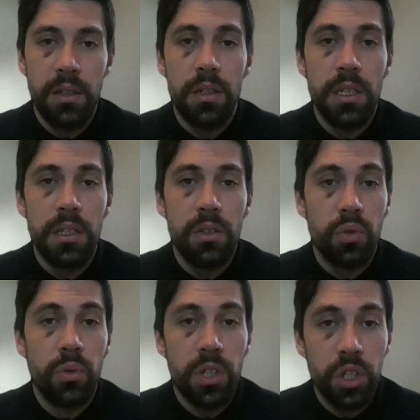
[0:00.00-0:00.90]
dich
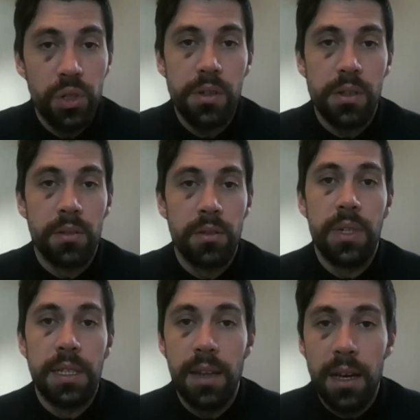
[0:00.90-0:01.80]
zu unterstützen, für
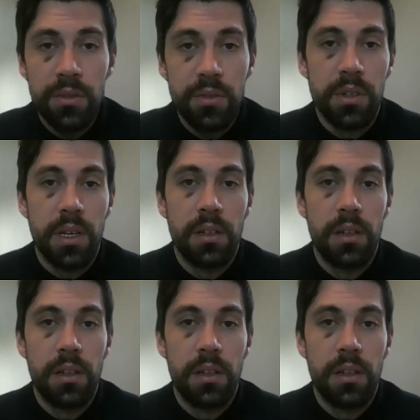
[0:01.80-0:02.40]
dich da zu sein,